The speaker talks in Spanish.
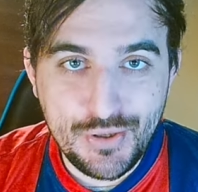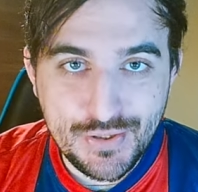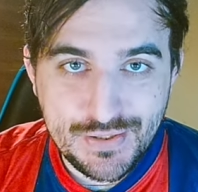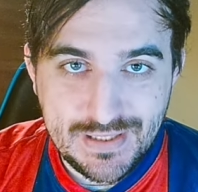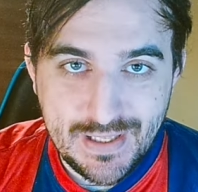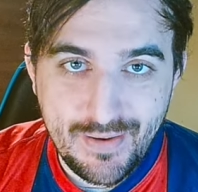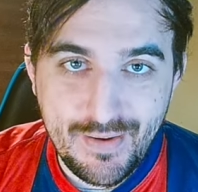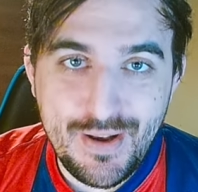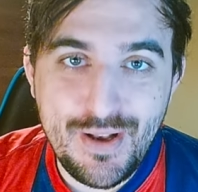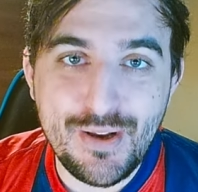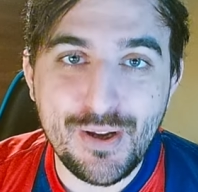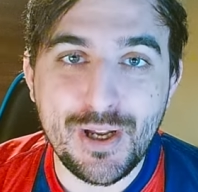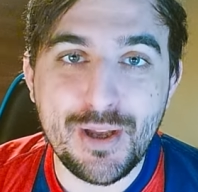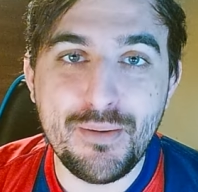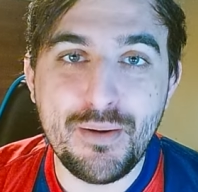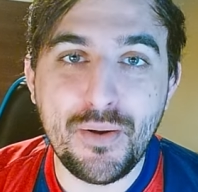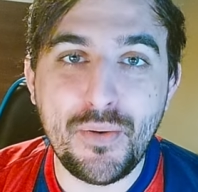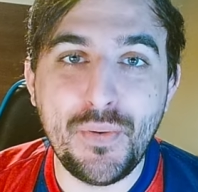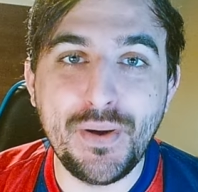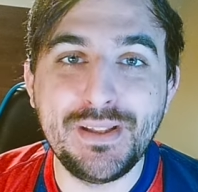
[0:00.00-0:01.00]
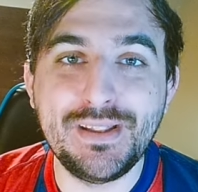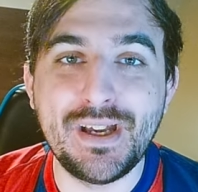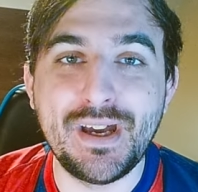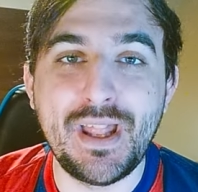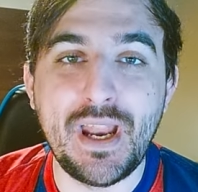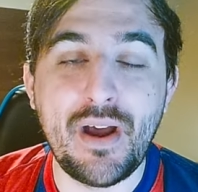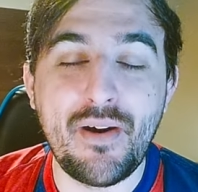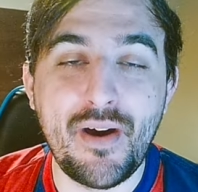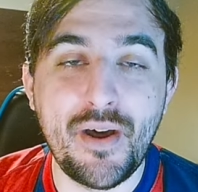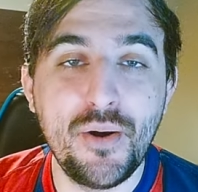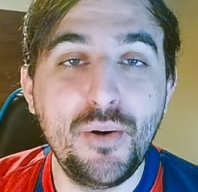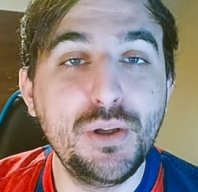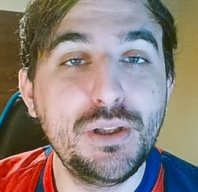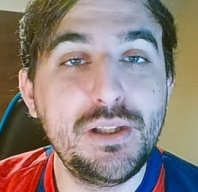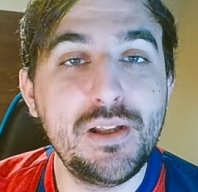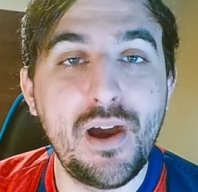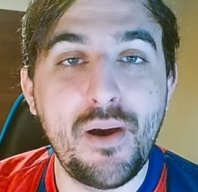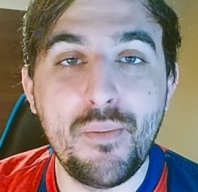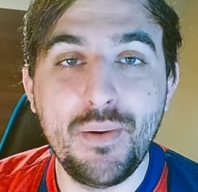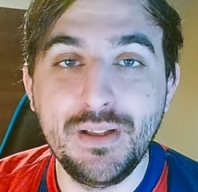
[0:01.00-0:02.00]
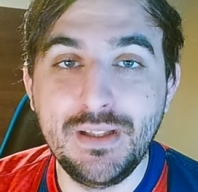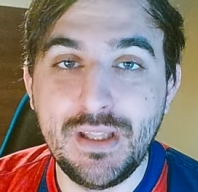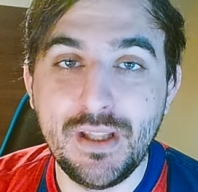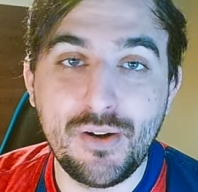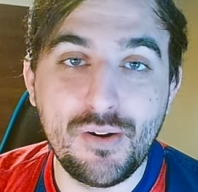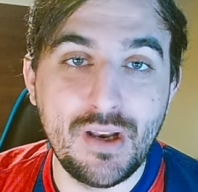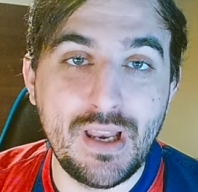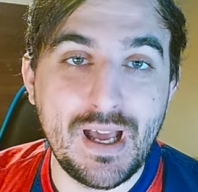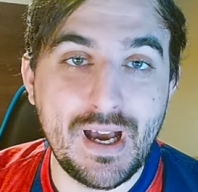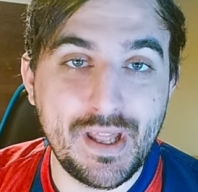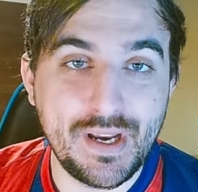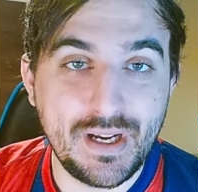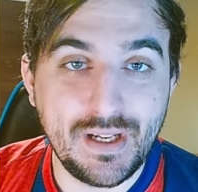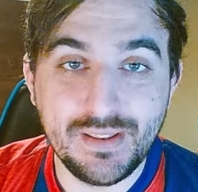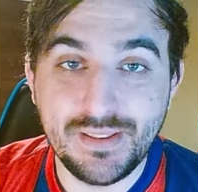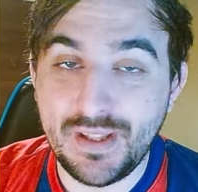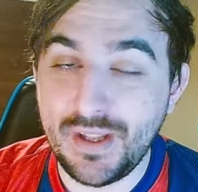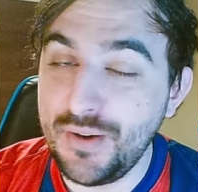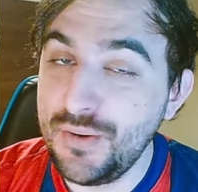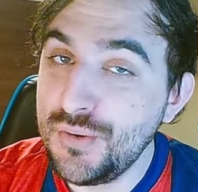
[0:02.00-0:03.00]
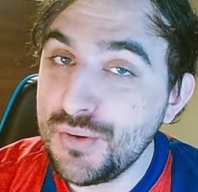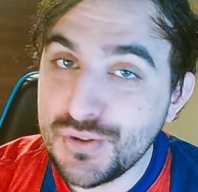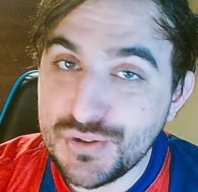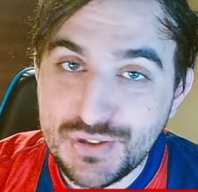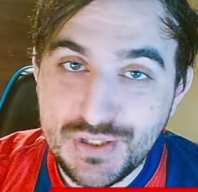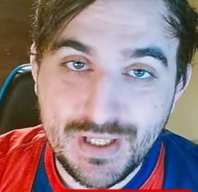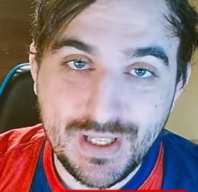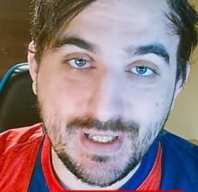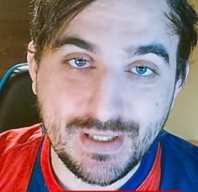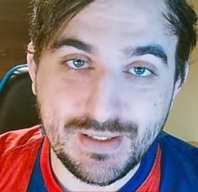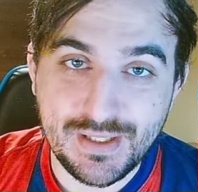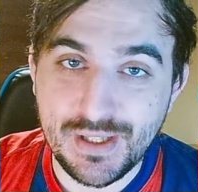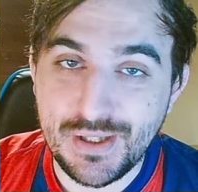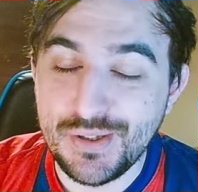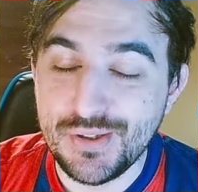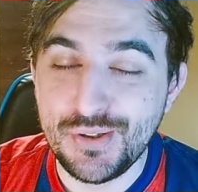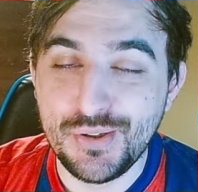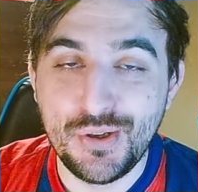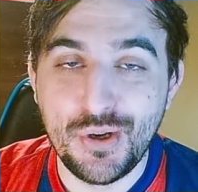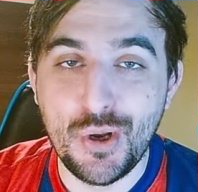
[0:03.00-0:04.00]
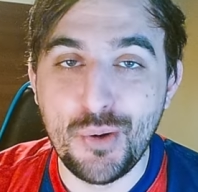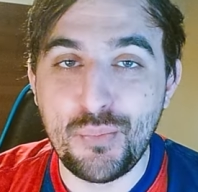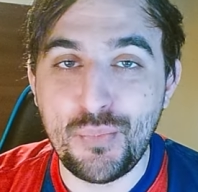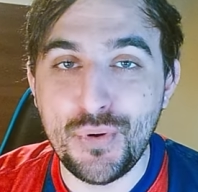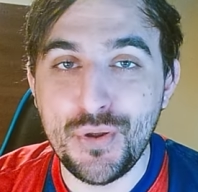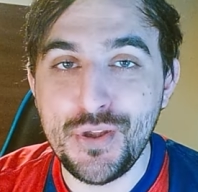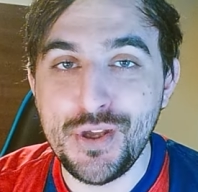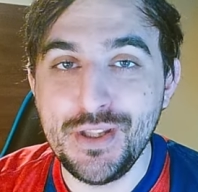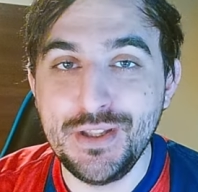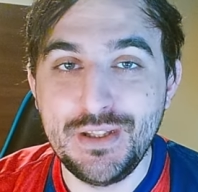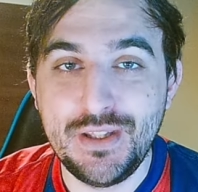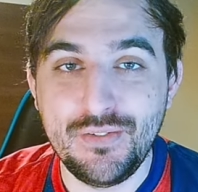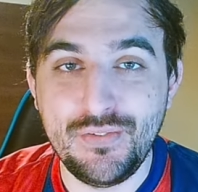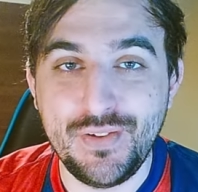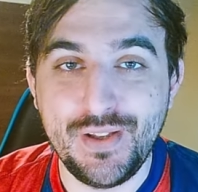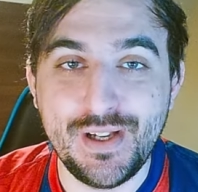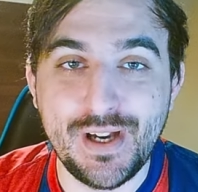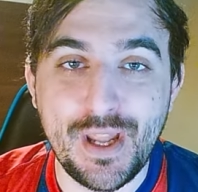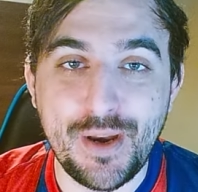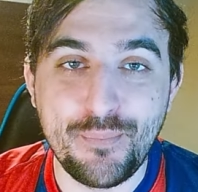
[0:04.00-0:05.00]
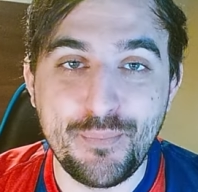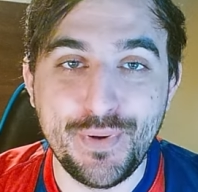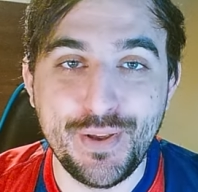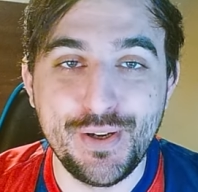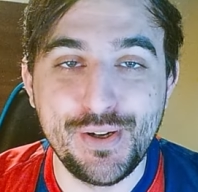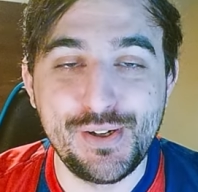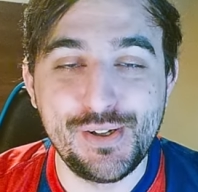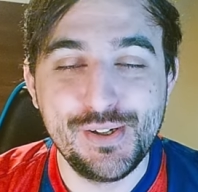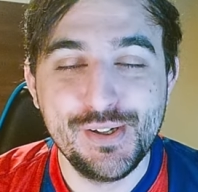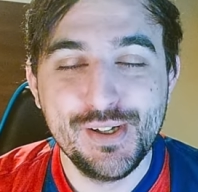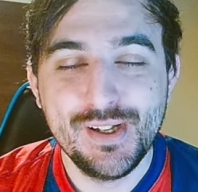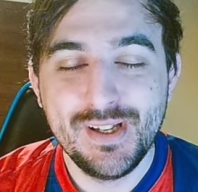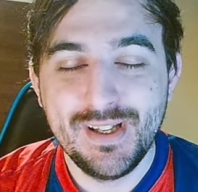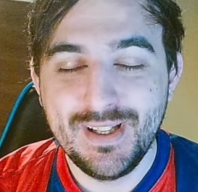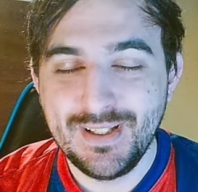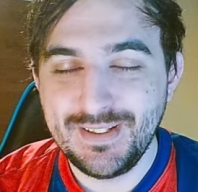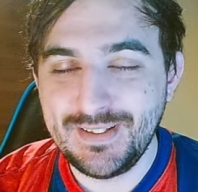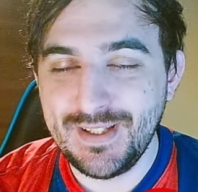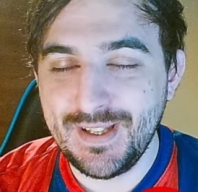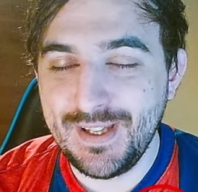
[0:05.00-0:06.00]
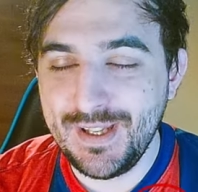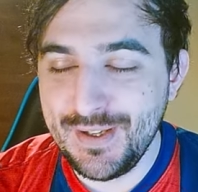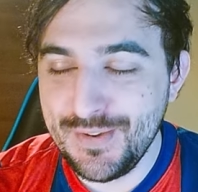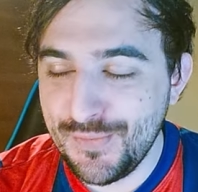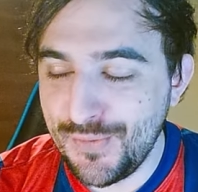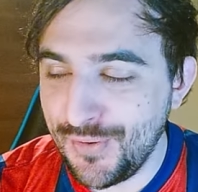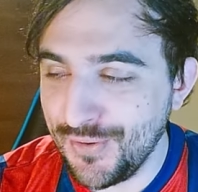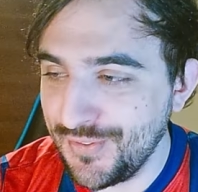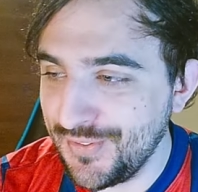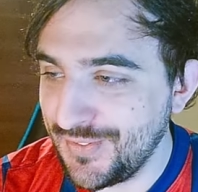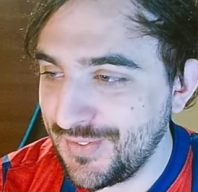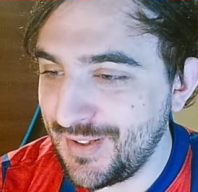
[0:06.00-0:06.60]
No saben lo que me cuesta grabar últimamente con la garganta. No sé qué tengo, no lo puedo identificar, pero seguimos.